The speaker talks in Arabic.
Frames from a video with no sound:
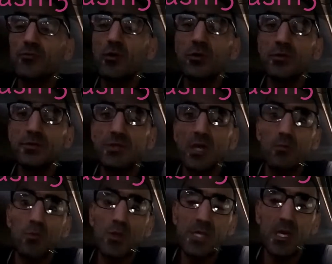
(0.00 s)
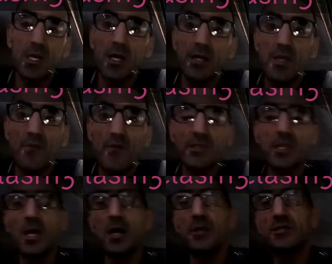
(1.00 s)
طون دير موسيقى انا بهذه
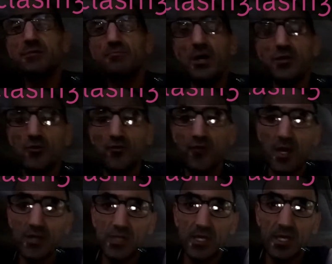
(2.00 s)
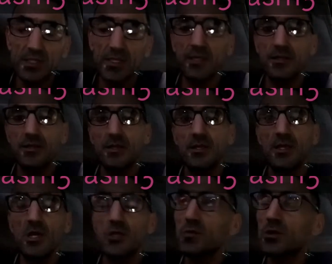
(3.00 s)
القناه بحثوا فيها جيدا
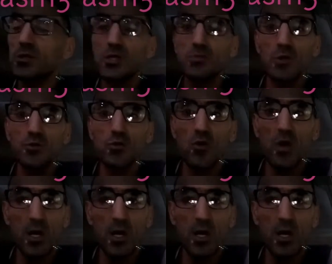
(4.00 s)
الا جبرتو